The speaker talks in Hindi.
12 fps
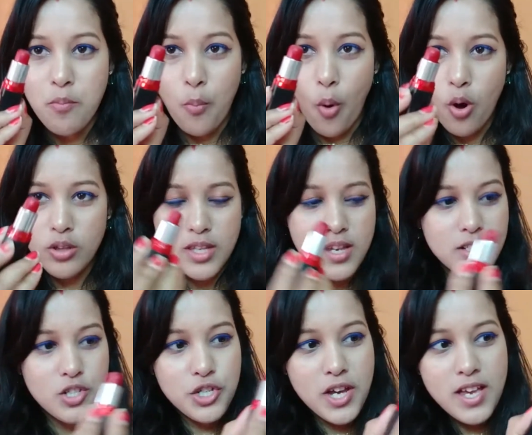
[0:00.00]
बहुत ही
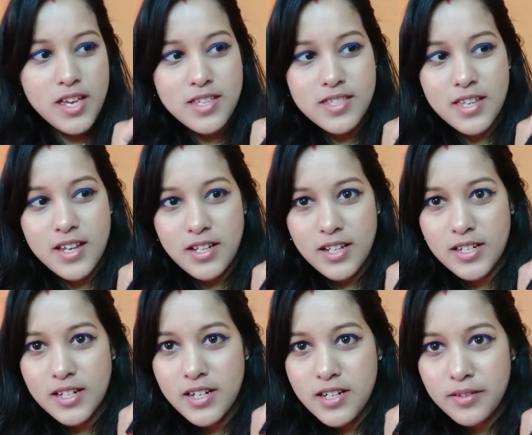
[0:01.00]
अच्छा है इसका
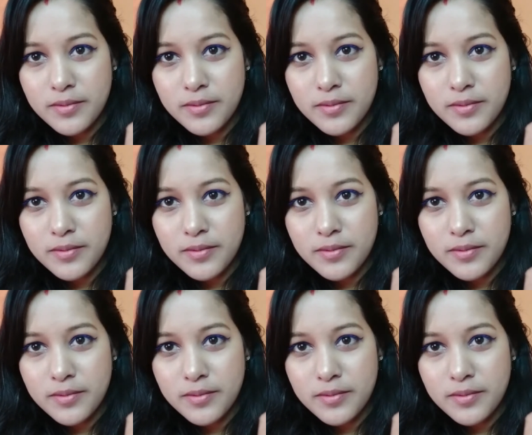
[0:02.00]
कलर